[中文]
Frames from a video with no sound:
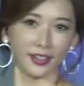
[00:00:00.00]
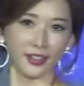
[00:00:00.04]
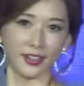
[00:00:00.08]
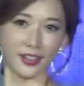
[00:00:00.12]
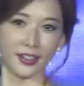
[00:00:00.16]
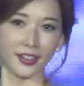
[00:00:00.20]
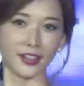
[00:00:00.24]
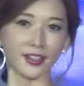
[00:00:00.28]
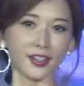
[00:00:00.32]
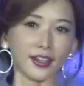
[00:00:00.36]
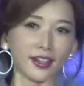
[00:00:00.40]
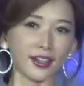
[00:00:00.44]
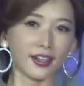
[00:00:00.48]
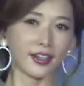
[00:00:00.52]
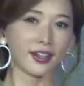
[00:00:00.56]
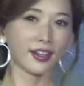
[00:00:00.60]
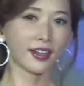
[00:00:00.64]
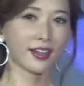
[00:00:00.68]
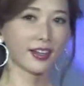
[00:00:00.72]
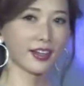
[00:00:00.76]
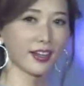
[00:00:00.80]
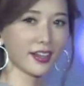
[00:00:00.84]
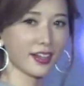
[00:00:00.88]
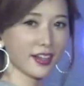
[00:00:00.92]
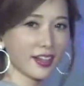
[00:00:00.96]
近日，林志玲
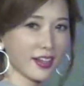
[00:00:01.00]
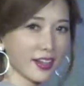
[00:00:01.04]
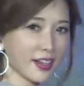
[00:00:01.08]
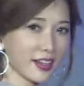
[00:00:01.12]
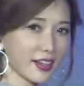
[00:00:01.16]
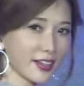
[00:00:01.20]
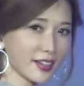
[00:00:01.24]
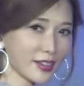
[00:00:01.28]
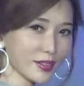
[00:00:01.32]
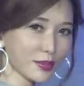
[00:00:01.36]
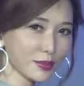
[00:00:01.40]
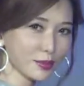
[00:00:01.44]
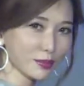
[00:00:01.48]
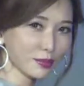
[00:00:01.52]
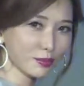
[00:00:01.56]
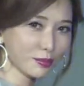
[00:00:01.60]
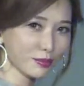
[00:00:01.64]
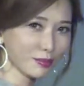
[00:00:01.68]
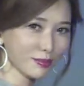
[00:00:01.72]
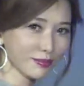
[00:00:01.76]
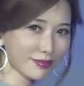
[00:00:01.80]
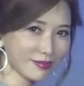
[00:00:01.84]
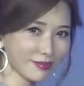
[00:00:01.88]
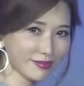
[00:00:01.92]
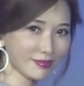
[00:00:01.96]
出席某活动
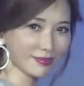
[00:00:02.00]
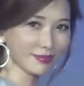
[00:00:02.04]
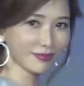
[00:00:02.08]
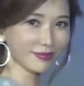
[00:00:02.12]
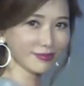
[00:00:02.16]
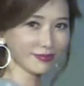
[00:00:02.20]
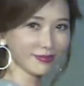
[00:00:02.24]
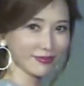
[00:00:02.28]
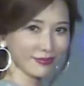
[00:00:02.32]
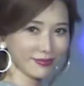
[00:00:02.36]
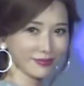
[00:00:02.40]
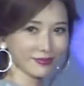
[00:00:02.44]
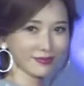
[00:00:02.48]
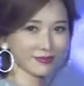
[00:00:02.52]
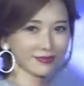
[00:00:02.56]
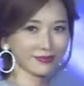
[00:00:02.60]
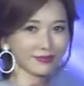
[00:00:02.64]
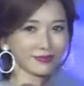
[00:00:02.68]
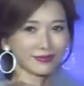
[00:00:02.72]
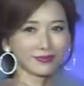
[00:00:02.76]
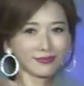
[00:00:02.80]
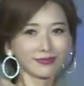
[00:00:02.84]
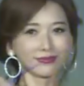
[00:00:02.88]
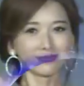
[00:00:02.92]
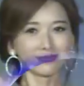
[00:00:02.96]
时，身穿浅蓝